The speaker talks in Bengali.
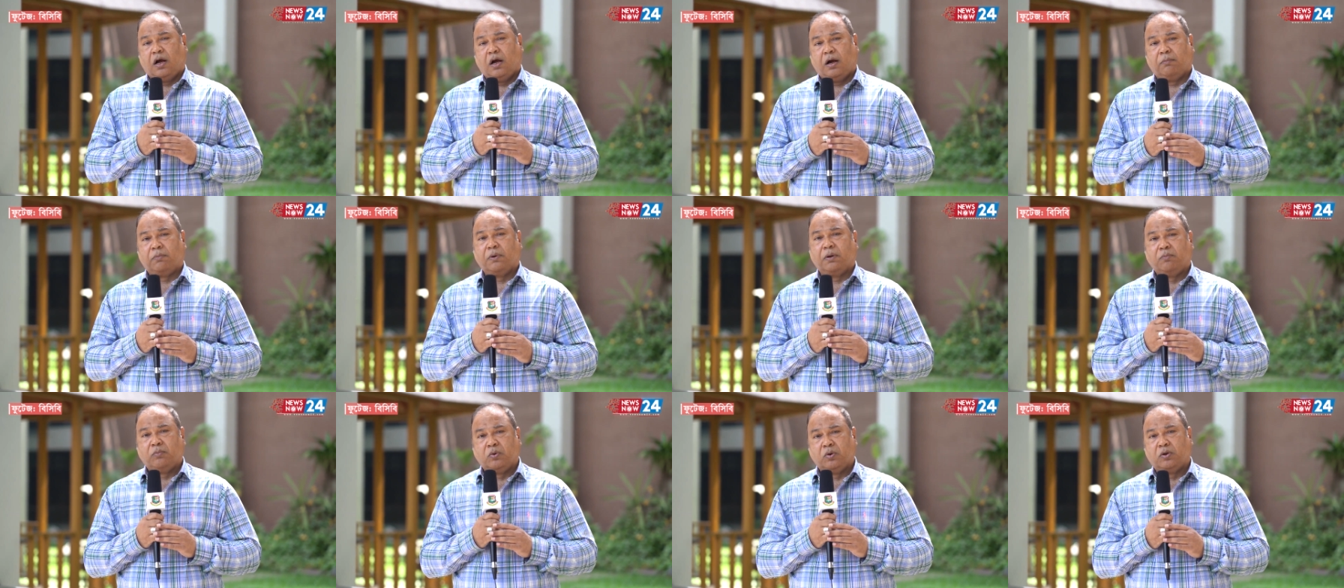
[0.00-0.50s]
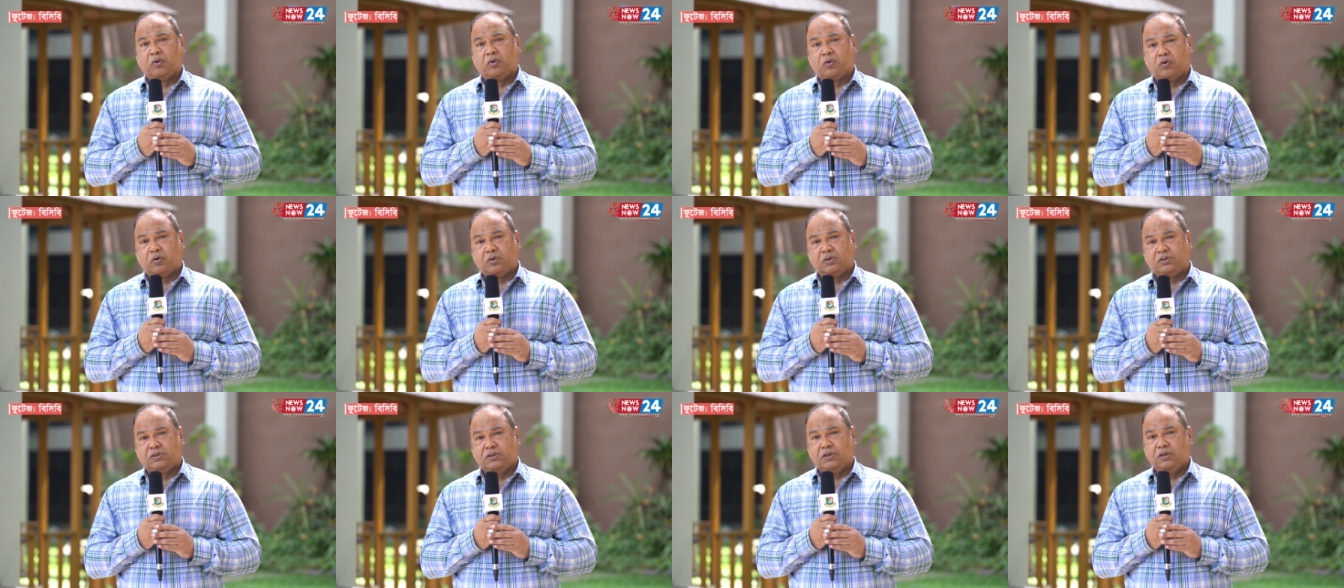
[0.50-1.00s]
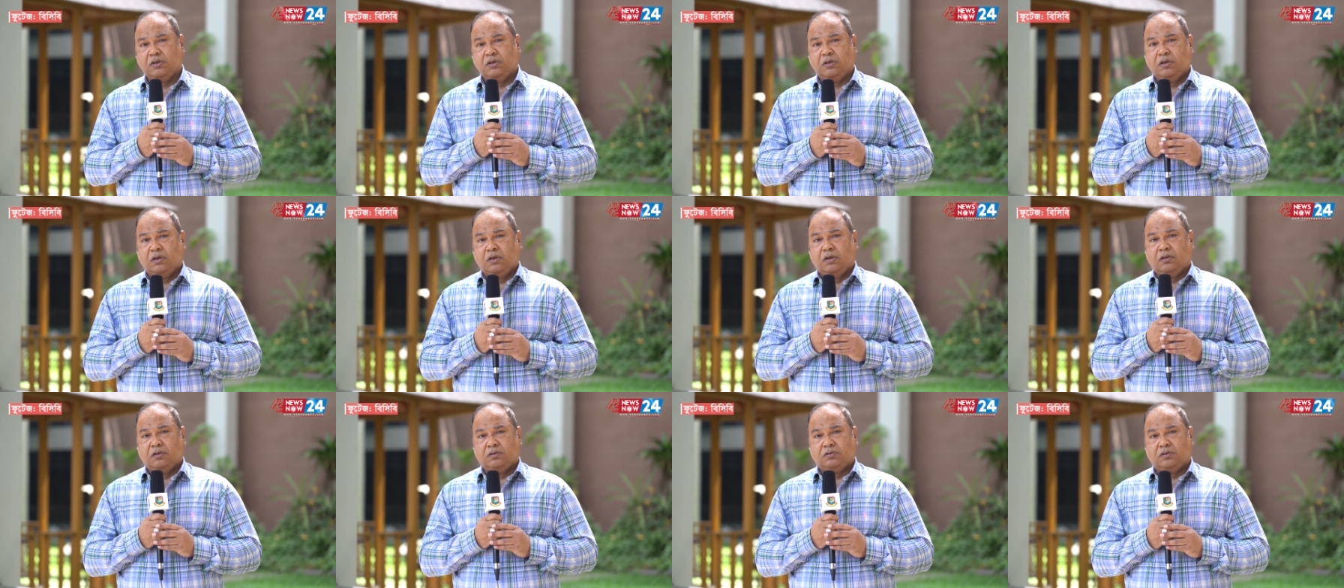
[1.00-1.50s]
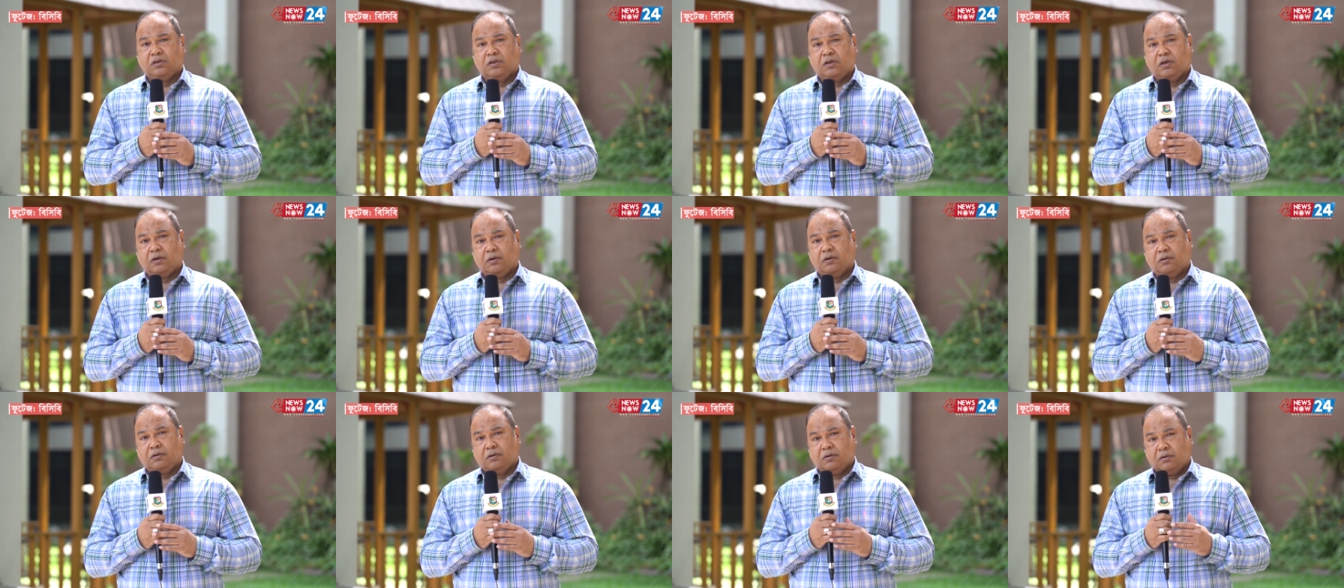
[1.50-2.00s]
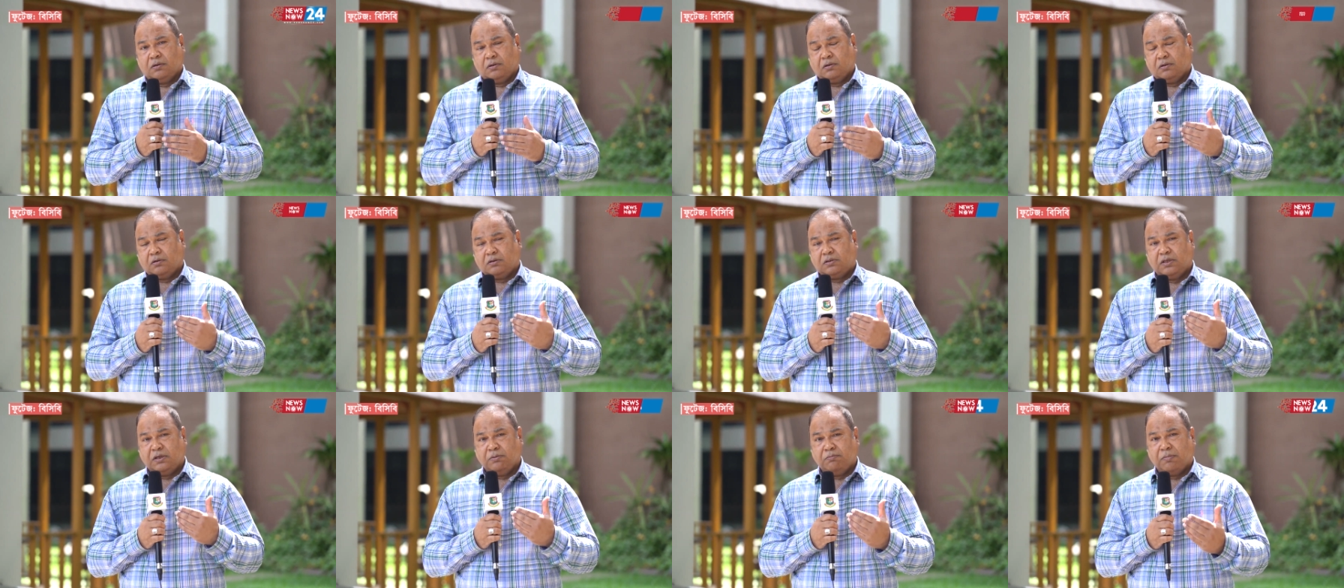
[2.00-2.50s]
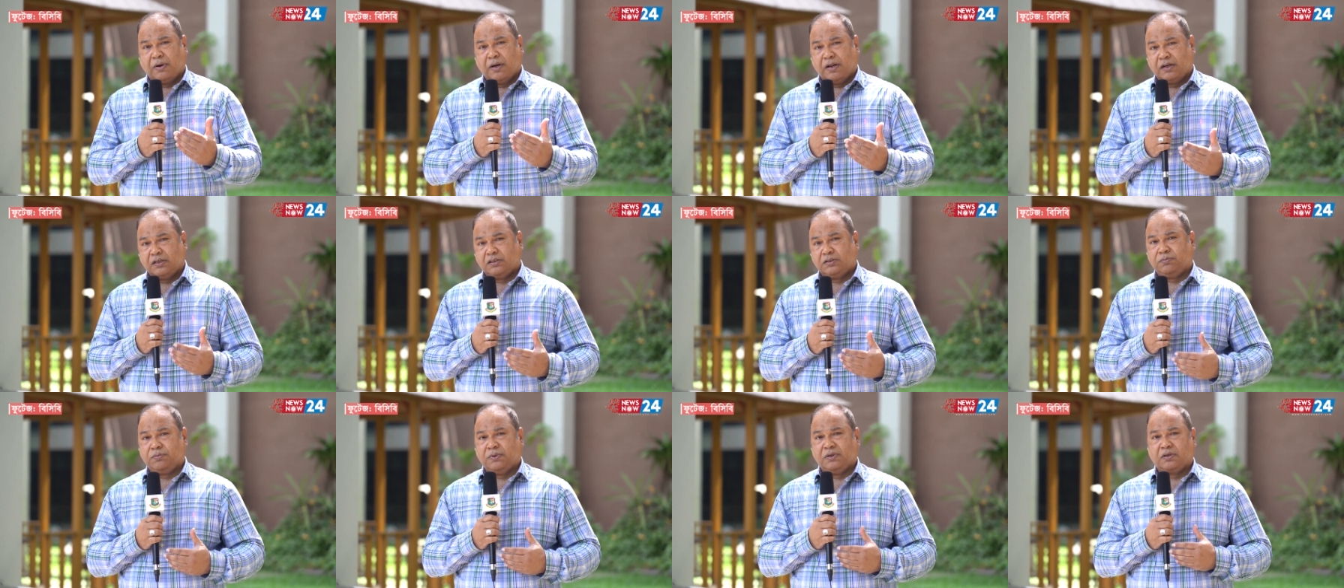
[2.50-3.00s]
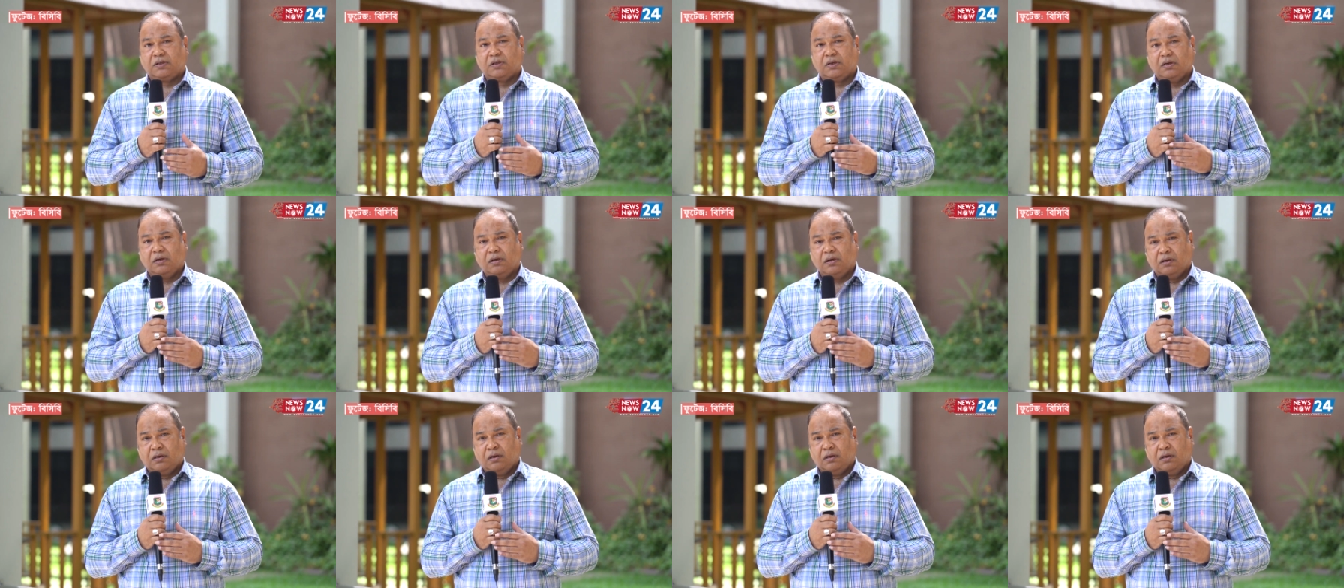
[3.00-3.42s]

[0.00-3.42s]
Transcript: আমরা মনে করেছি যে টিম ম্যানেজমেন্টকে